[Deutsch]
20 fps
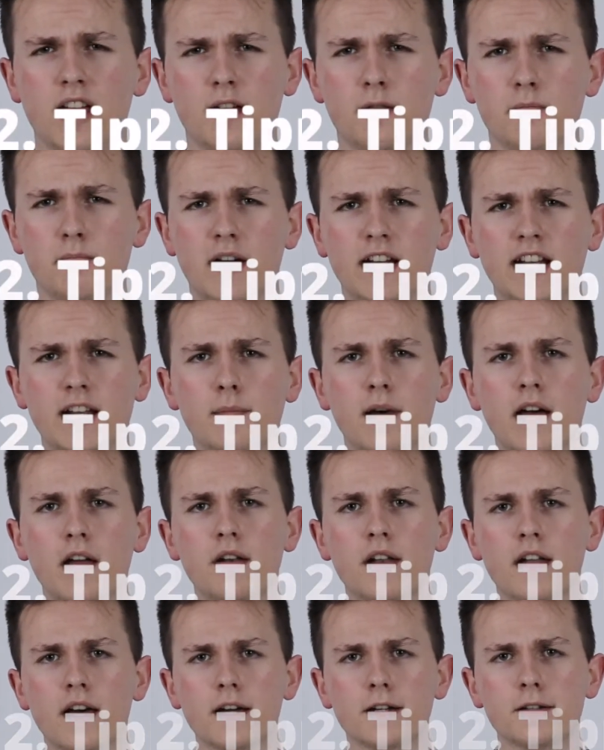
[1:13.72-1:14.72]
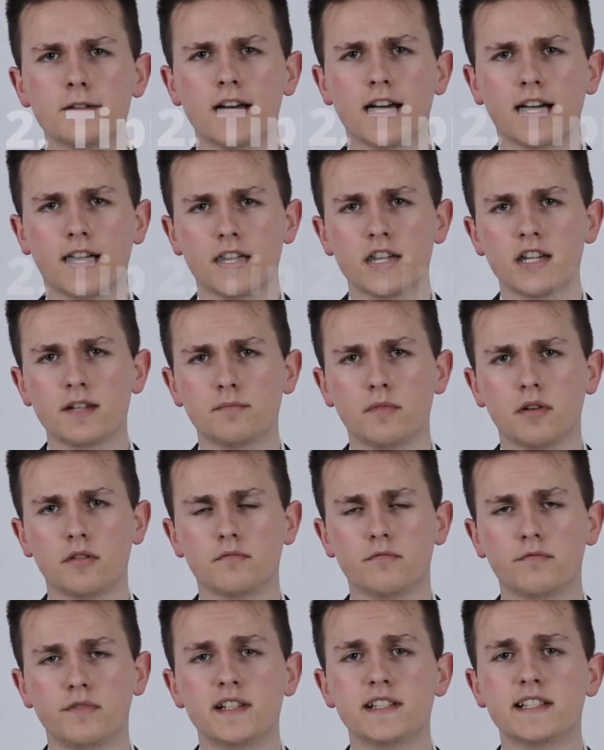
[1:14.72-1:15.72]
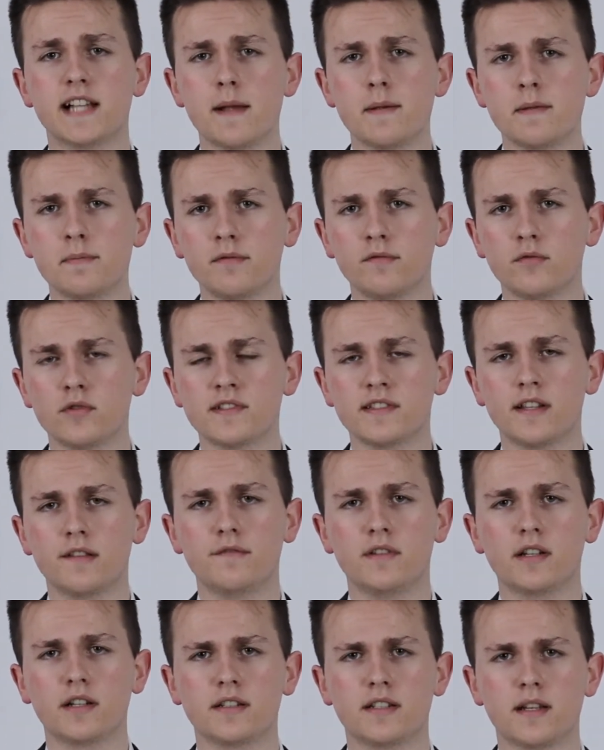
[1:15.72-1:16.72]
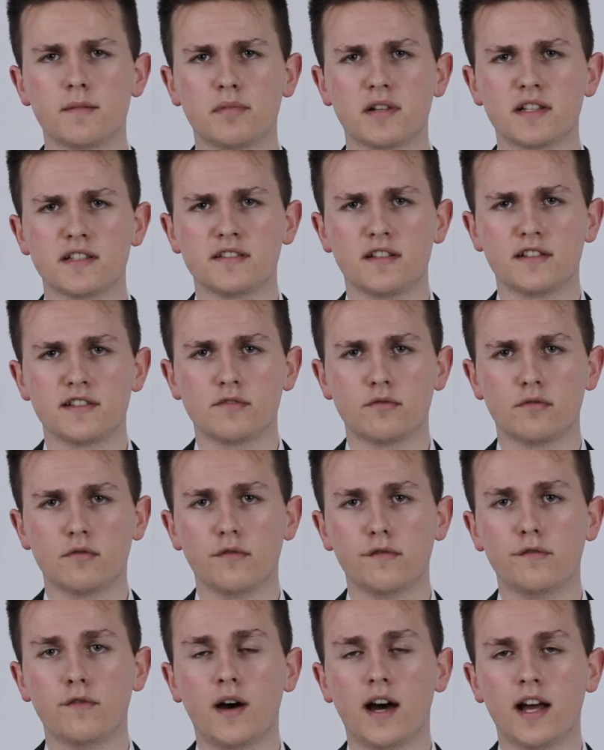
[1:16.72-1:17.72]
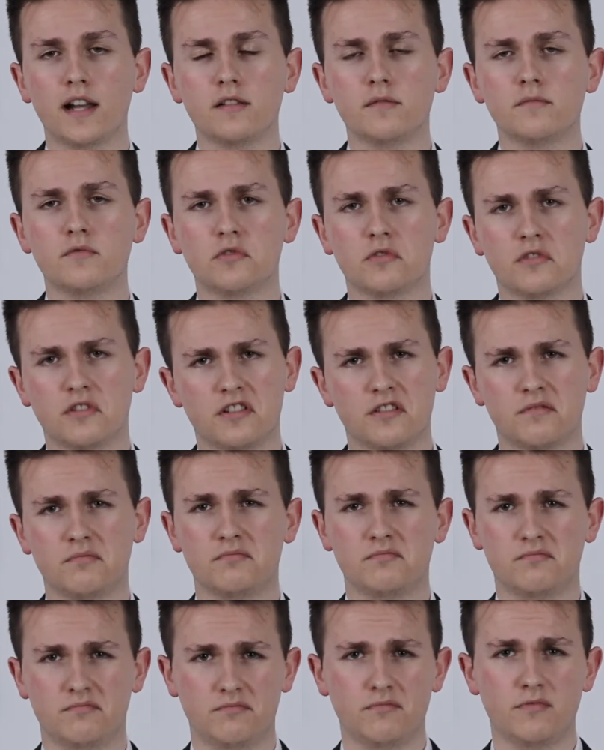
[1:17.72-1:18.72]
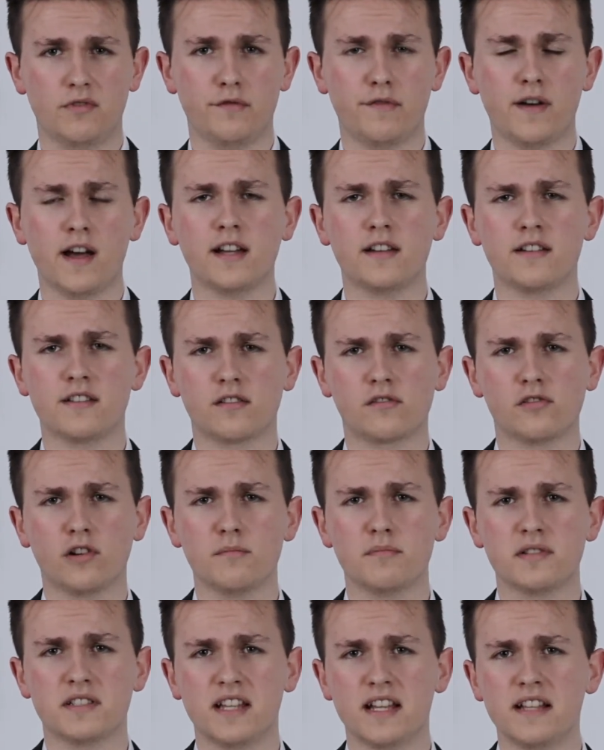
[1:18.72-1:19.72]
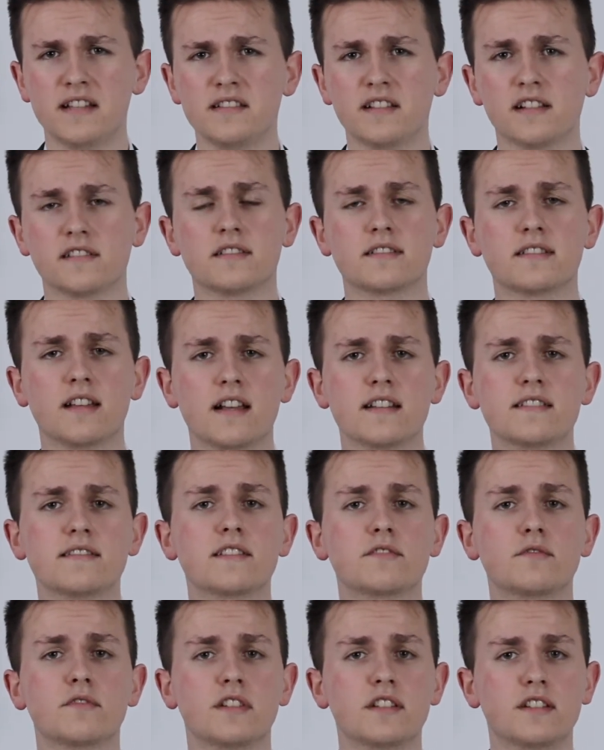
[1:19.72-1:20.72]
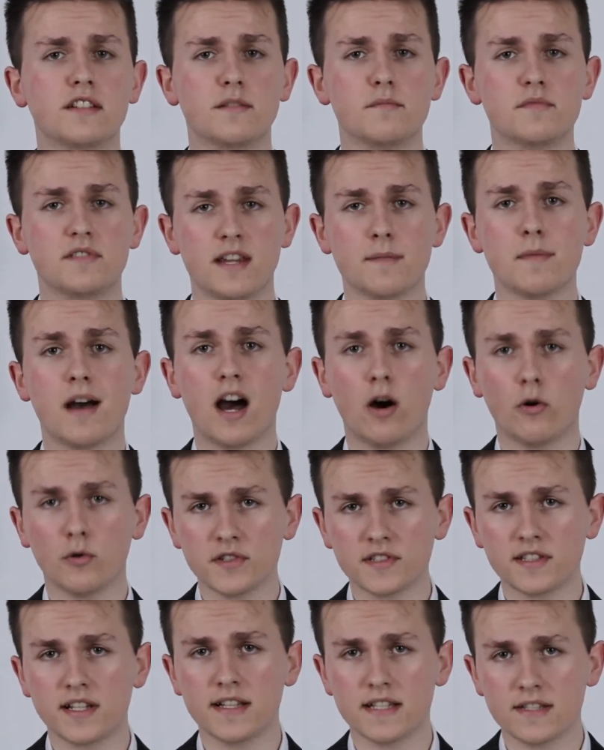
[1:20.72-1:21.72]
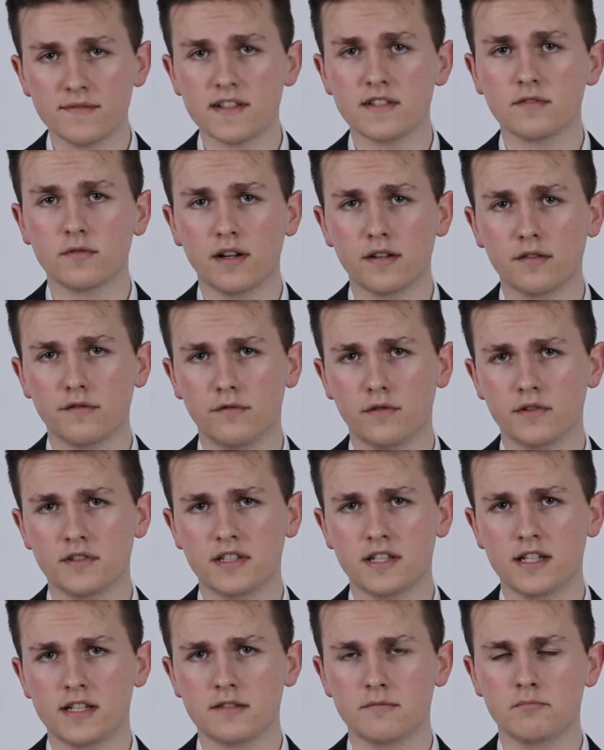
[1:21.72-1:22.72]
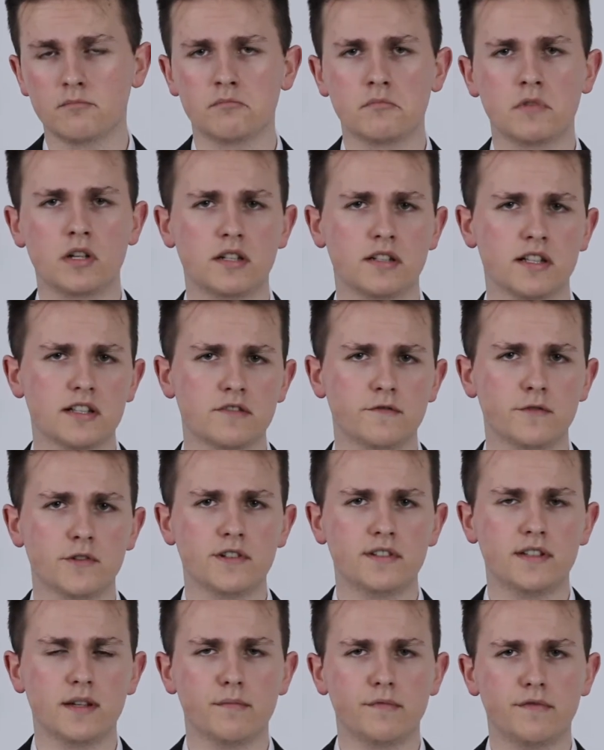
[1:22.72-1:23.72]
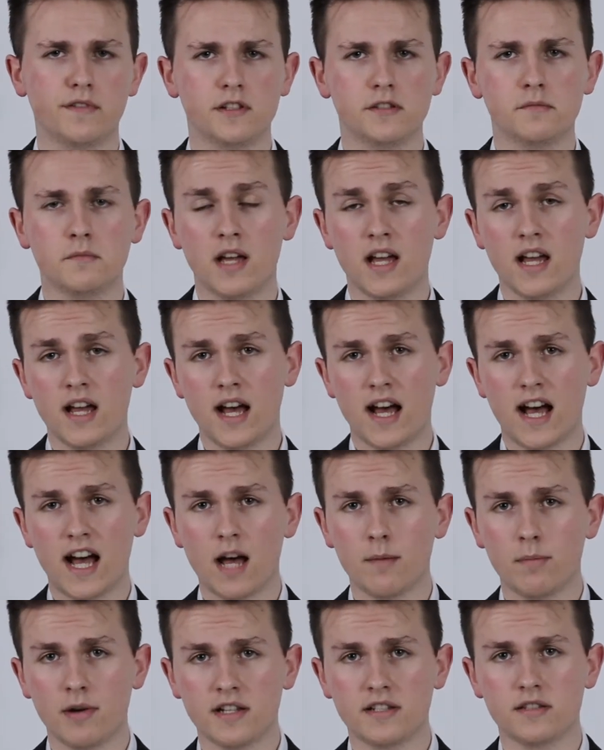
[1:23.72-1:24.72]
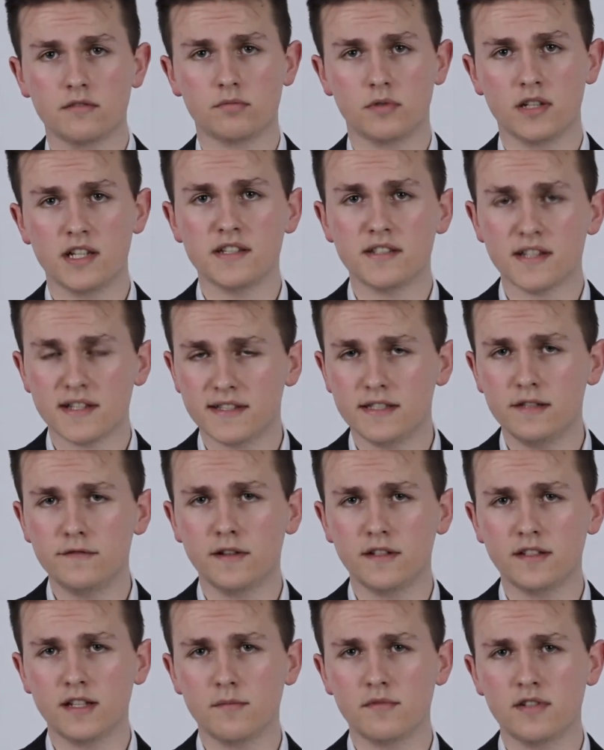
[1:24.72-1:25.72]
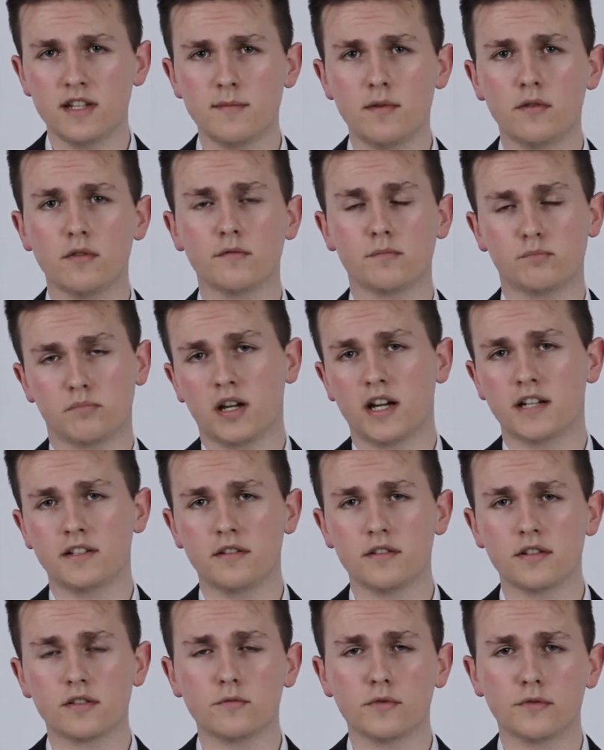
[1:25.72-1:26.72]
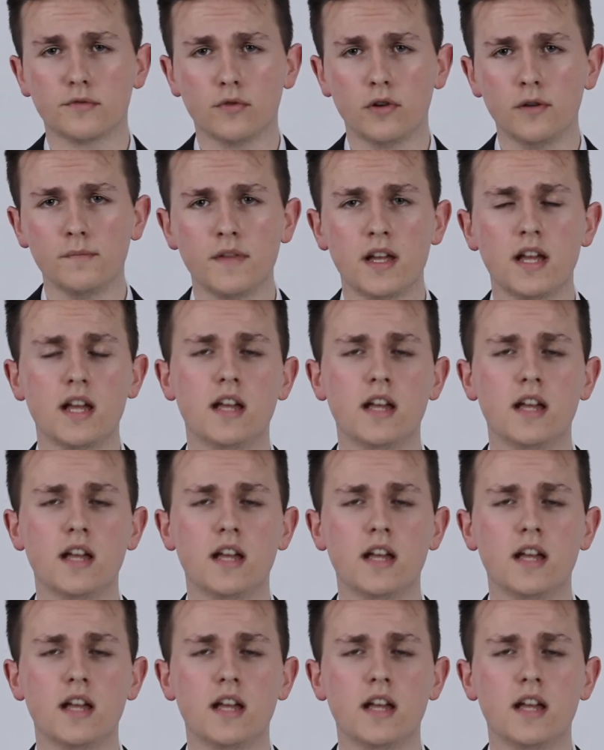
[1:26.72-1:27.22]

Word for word: Meiner Meinung nach erreicht man viel Selbstbewusstsein während der Präsentation, vor allem durch fachliche Kompetenz. Also das heißt, dass du dich in dem Thema auskennst, was du gerade vorträgst. Dazu würde ich dir empfehlen, arbeite intensiv an deinem Thema und bereite dich gut vor.